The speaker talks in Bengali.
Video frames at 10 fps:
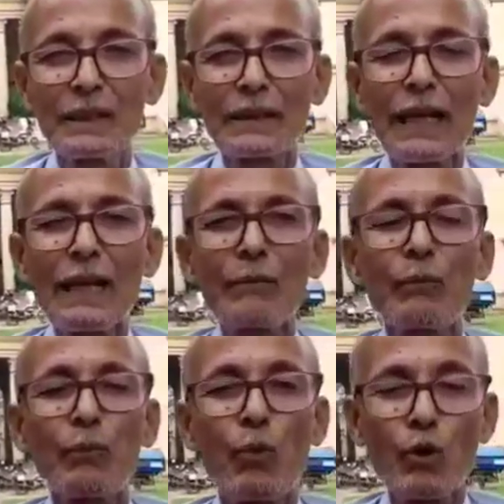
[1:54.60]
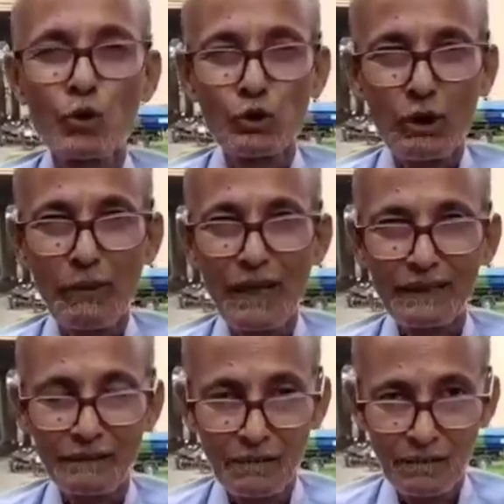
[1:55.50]
এটা পৌরসভার
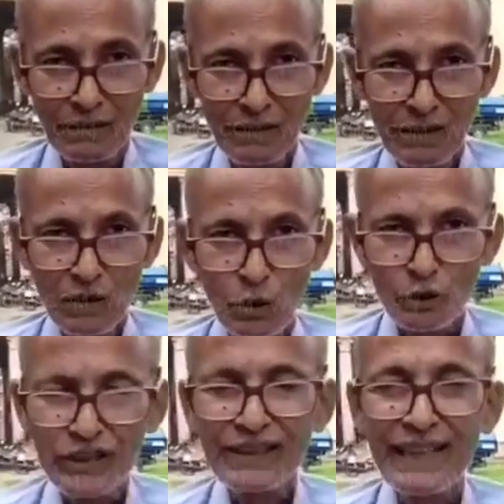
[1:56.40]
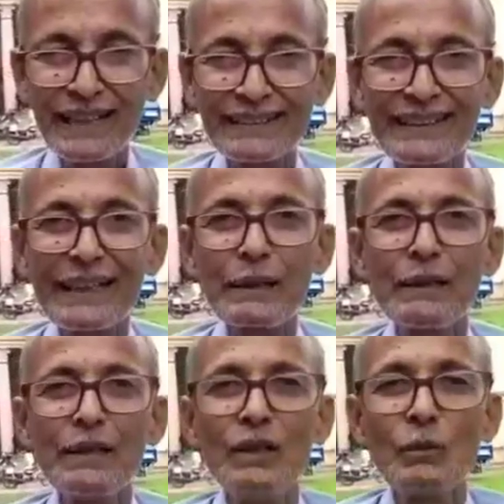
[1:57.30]
অধীনে আছে
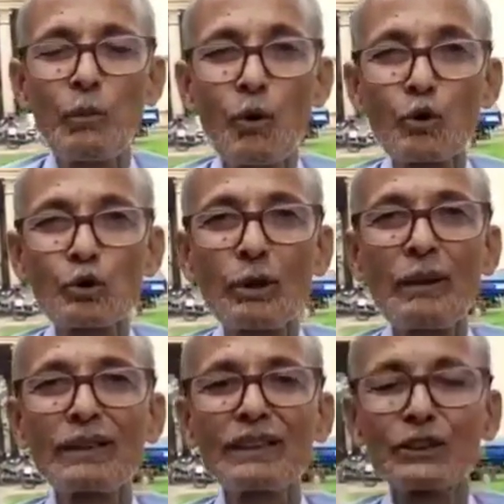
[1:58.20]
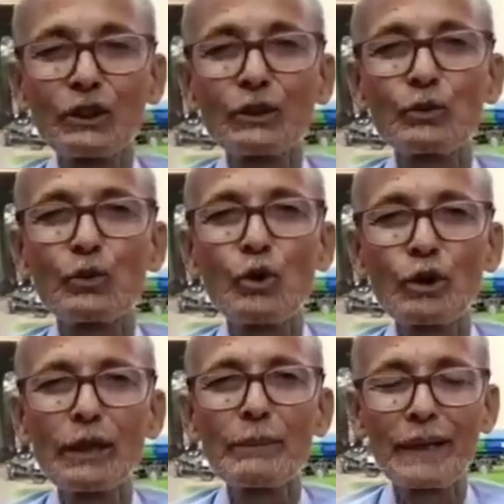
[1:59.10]
পৌরসভা নিশ্চয়ই উদ্যোগ
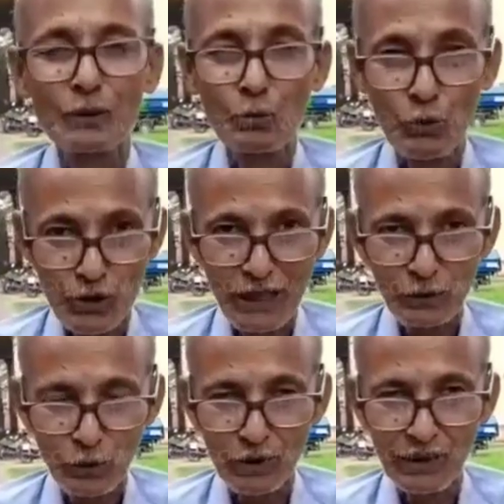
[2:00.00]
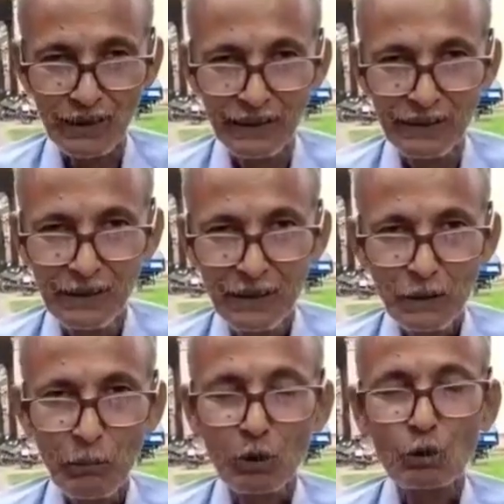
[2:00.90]
নেবে একটু প্রচার করলে
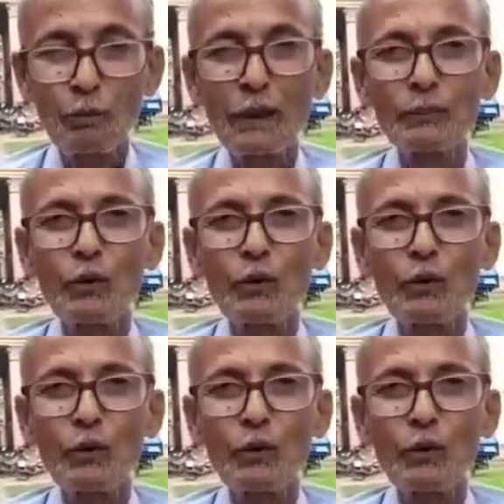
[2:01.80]
বর্তমান